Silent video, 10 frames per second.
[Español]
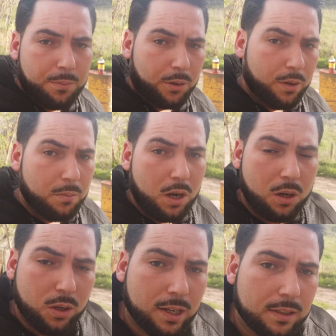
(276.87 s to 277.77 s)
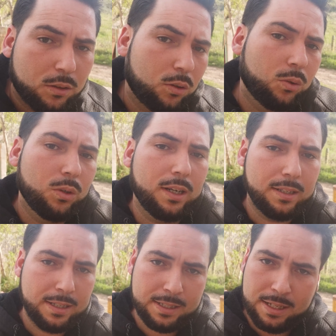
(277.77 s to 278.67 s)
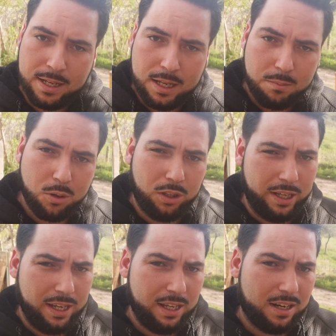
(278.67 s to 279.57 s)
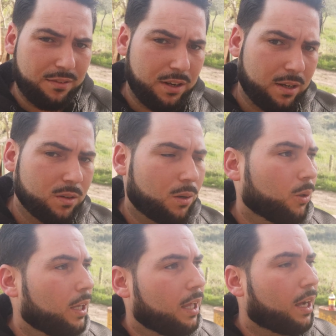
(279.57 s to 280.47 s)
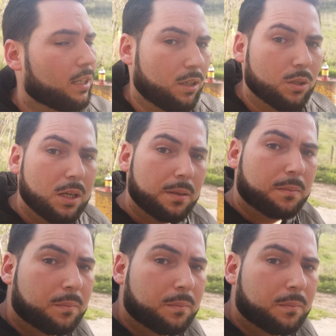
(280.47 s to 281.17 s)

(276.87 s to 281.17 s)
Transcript: Lo vemos ahora con una botella de refresco, una botella de gaseosa.